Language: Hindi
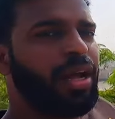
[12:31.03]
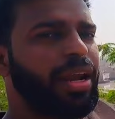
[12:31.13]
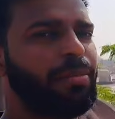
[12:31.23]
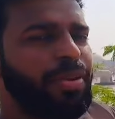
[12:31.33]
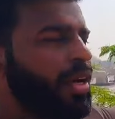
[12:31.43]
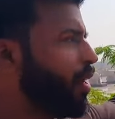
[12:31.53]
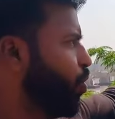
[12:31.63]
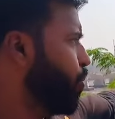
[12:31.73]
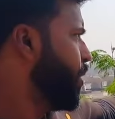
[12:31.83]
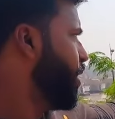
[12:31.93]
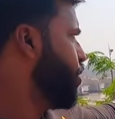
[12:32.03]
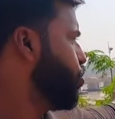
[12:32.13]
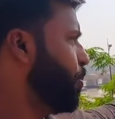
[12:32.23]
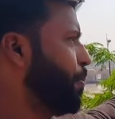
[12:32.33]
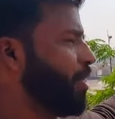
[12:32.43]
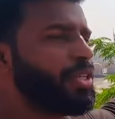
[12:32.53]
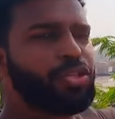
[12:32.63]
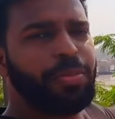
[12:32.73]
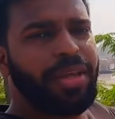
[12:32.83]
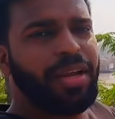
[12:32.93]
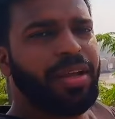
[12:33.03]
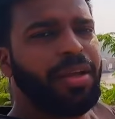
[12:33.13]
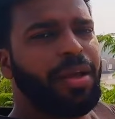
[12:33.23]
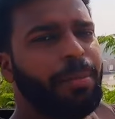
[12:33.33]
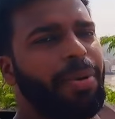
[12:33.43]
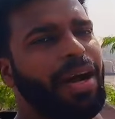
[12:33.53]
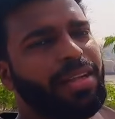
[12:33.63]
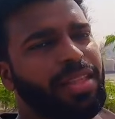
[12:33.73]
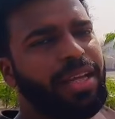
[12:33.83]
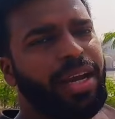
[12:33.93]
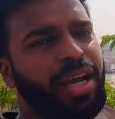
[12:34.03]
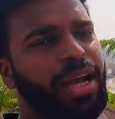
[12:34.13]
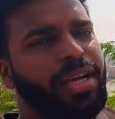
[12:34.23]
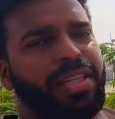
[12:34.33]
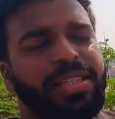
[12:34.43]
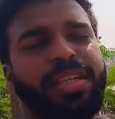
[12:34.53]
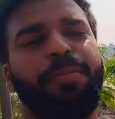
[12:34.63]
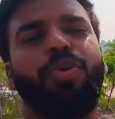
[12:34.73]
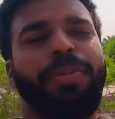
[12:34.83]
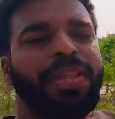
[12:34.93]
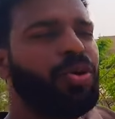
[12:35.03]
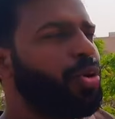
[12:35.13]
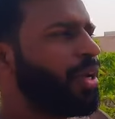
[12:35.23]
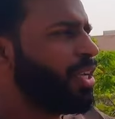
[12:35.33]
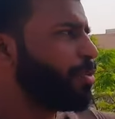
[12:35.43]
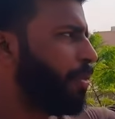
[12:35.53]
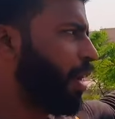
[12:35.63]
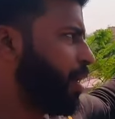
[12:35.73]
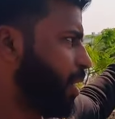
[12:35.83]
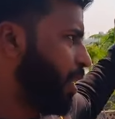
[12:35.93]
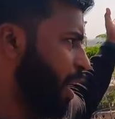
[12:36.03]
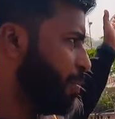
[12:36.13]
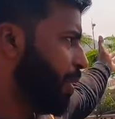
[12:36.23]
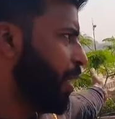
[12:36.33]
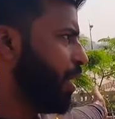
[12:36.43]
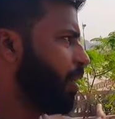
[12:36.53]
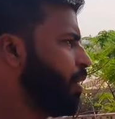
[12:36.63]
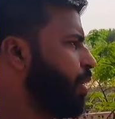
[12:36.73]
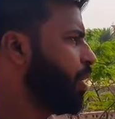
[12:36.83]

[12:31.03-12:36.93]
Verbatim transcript: अगर आप लखनऊ में हैं तो ये पीछे जो मेरे पार्क दिख रहा है आई थिंक सबको पता होगा कि इस पार्क का नाम क्या है